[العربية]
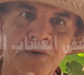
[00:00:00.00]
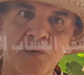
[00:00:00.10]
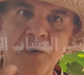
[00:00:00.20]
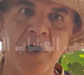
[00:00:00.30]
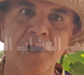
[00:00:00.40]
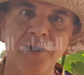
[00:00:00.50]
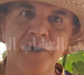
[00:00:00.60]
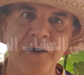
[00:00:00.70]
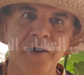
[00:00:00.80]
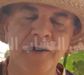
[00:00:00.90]
برتقالي
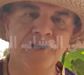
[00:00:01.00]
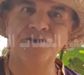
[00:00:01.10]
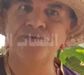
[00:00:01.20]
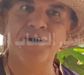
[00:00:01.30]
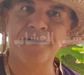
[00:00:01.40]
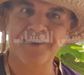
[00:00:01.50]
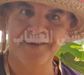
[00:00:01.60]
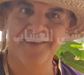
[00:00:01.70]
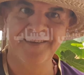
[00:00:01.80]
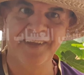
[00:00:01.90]
أصفر
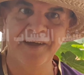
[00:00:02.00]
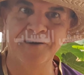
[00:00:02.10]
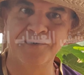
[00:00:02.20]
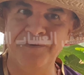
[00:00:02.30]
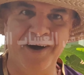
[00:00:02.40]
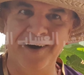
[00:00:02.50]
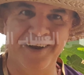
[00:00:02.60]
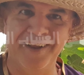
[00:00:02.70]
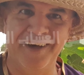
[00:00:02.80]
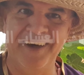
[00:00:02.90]
سبحان
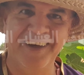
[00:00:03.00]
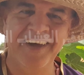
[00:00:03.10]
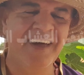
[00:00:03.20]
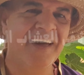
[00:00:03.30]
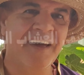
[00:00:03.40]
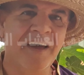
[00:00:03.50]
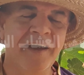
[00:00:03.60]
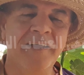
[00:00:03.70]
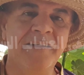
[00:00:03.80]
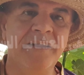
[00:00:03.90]
الله
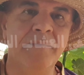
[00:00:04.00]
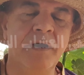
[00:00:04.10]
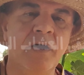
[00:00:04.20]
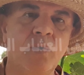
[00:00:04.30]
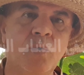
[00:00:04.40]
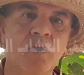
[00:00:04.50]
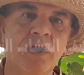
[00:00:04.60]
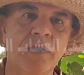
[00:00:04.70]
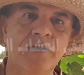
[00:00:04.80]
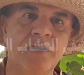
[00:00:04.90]
عندما يكون
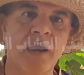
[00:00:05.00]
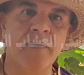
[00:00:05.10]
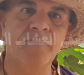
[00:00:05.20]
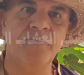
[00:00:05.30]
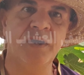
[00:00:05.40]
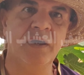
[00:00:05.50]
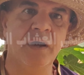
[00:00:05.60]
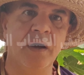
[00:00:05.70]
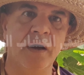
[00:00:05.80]
الإنسان في